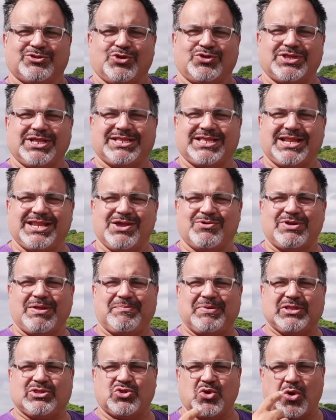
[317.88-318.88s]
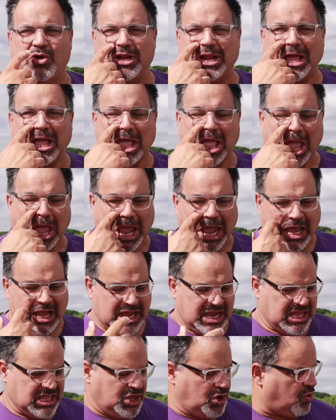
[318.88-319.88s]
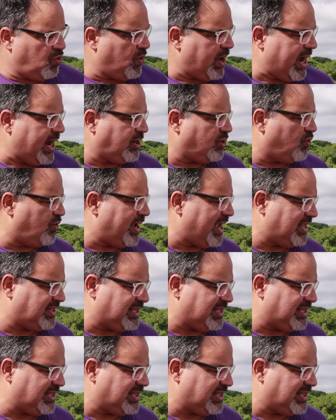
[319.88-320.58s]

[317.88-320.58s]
donde tenía una pistola y dijo, bueno,